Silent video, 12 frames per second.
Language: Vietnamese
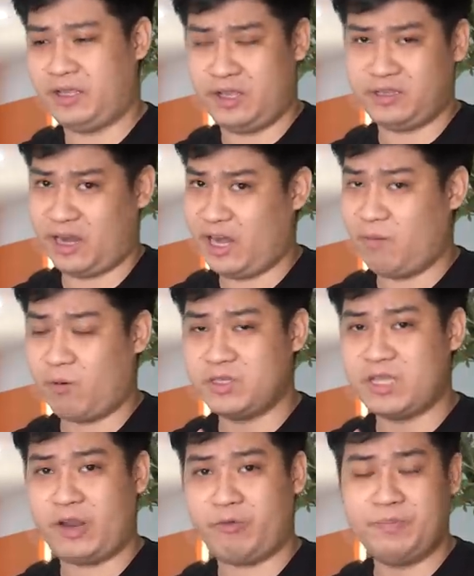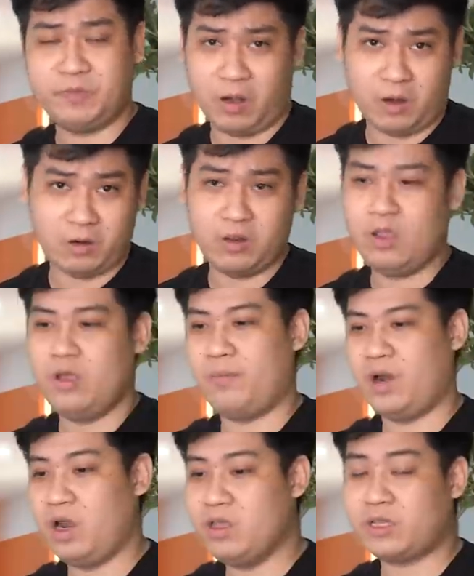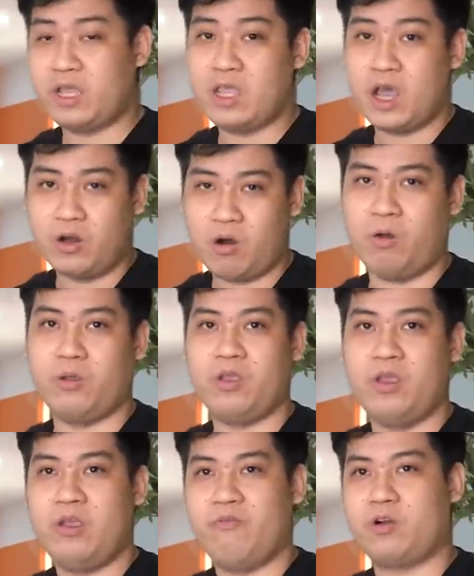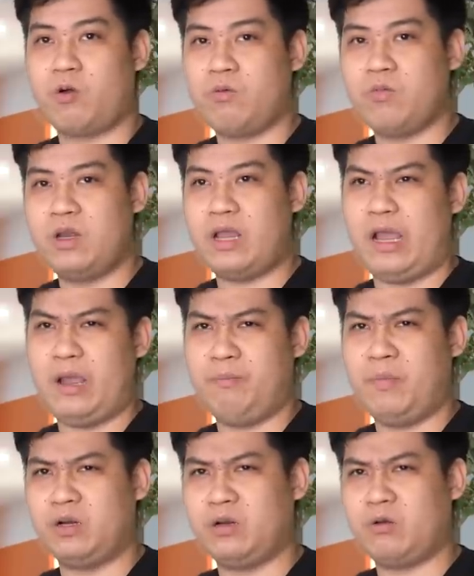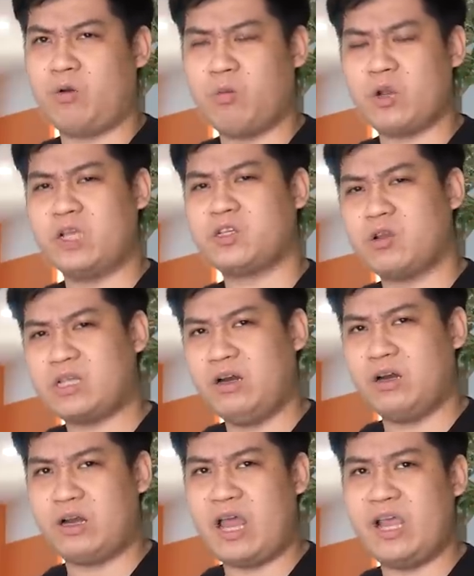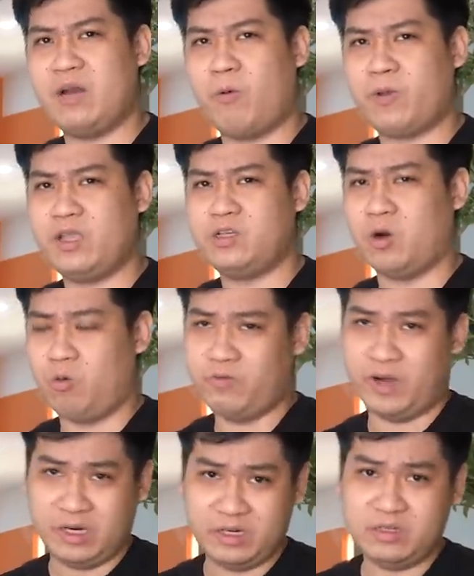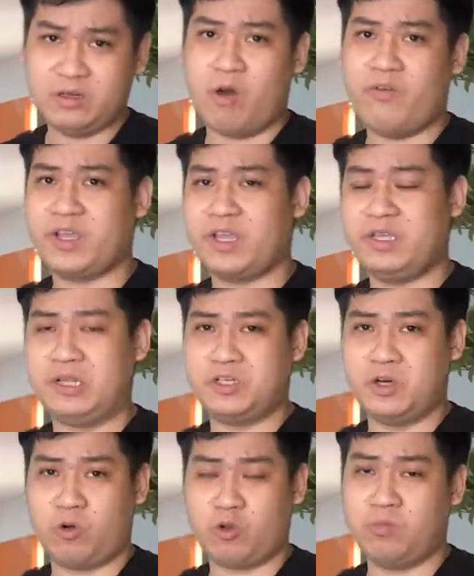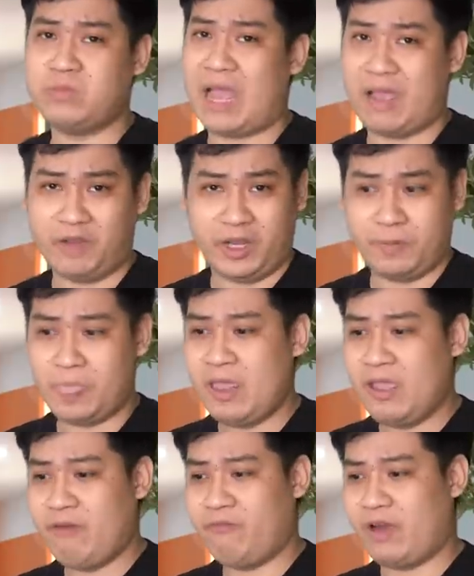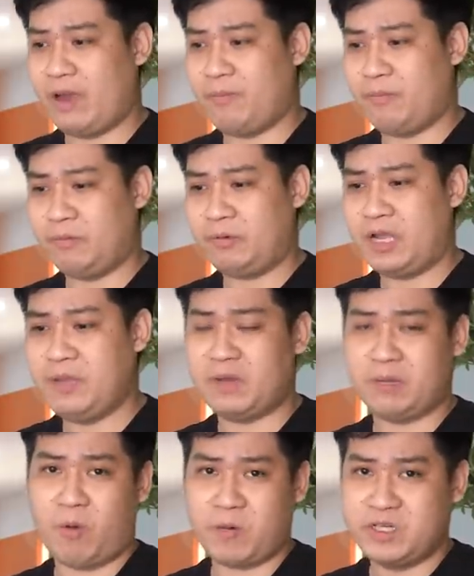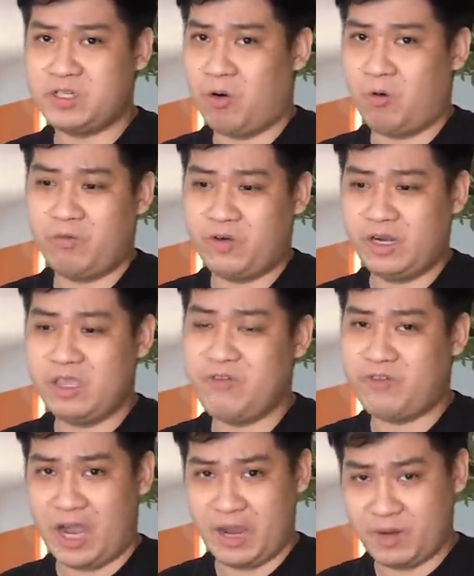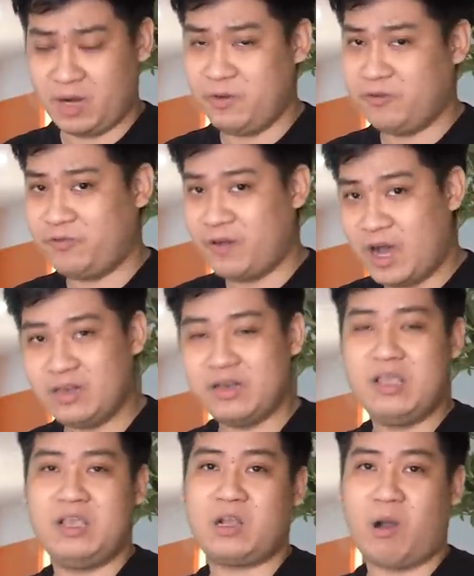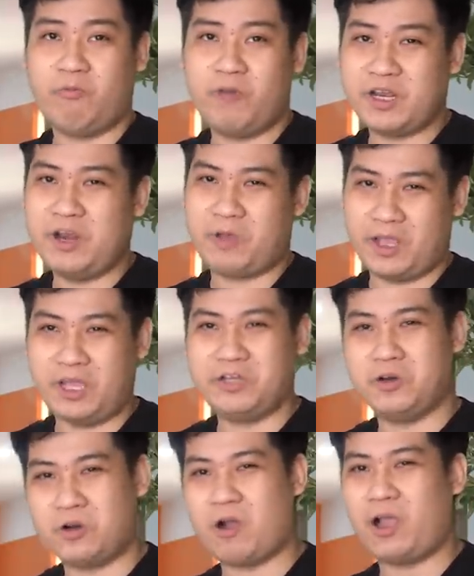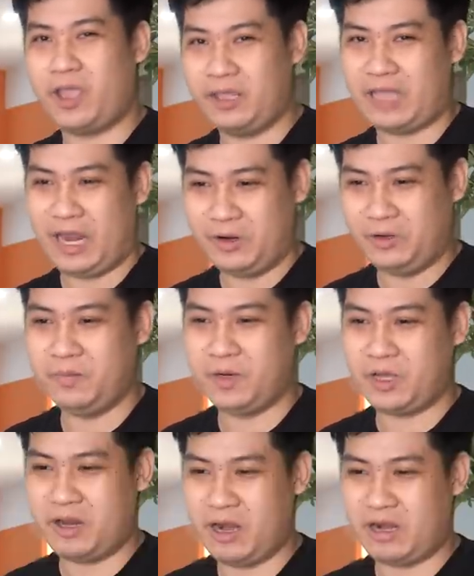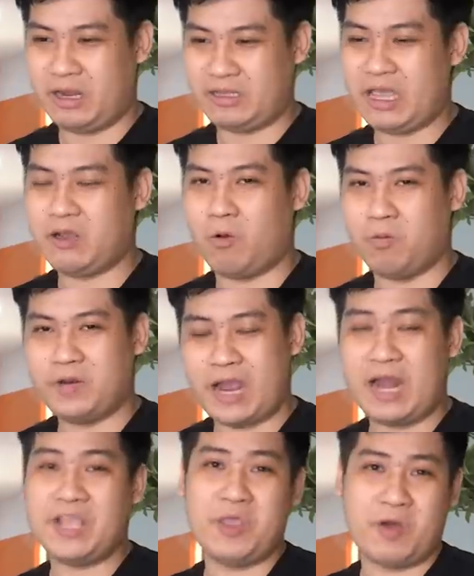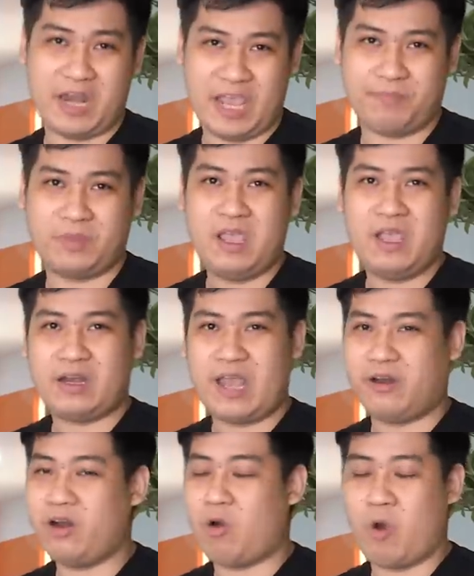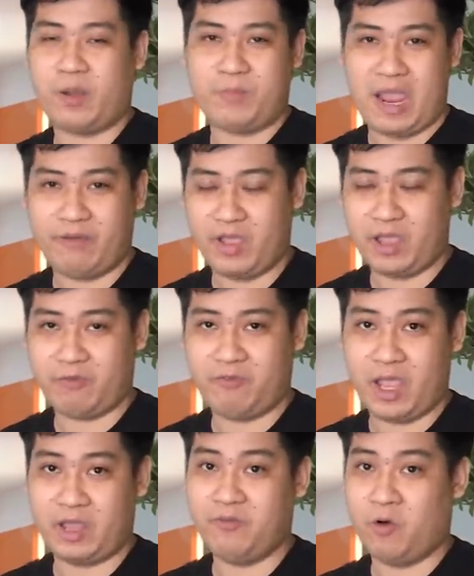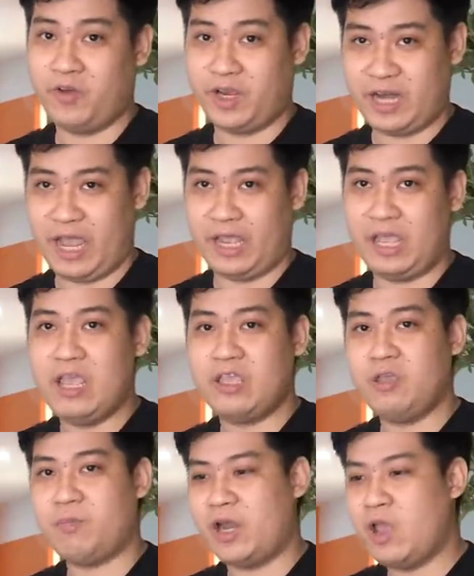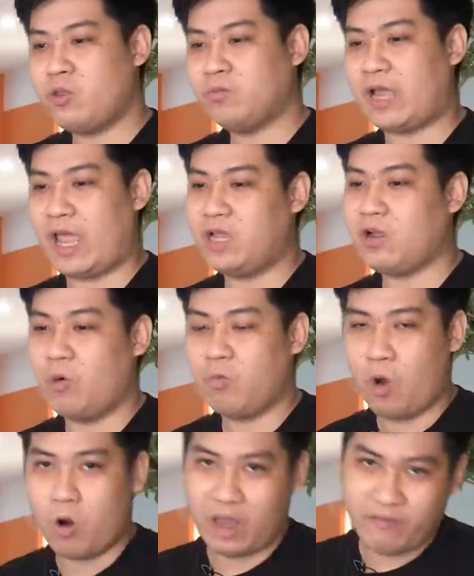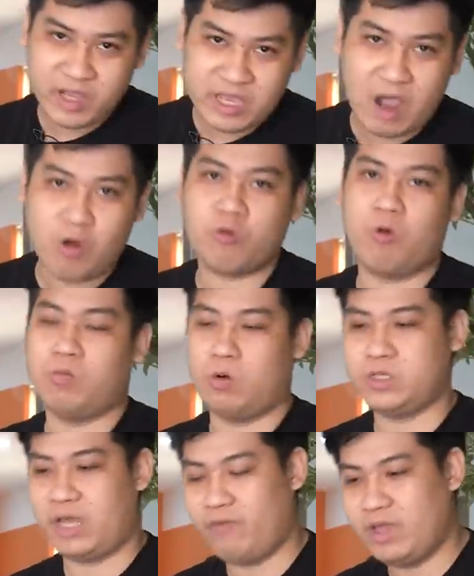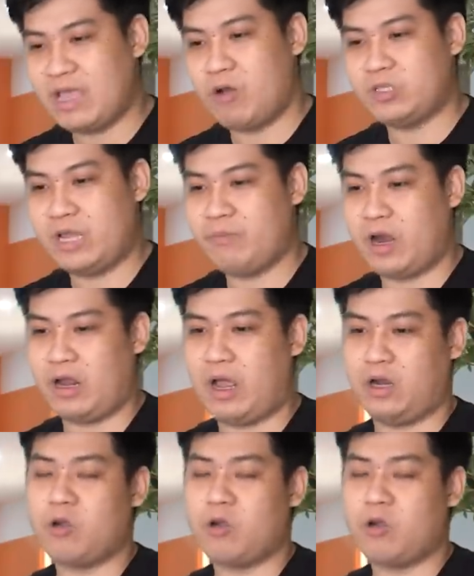thì hiện tại đang là một cái sàn crypto mà lớn nhất thế giới rồi và cũng giống như là mình cũng có thể so sánh được là đây là một cái trụ vững đối với cái thị trường của chúng ta vậy và khi mà một cái trụ vững như vậy mà nó bị phết cộng với cái điều kiện thị trường khó khăn hiện tại nữa thì mình nghĩ rằng là chắc cũng khá là nhiều anh em đang rất là hoang mang về về cái vụ việc này nhưng mà nếu chúng ta hãy cùng ngồi lại với nhau cùng mổ xẻ với nhau xem rằng à,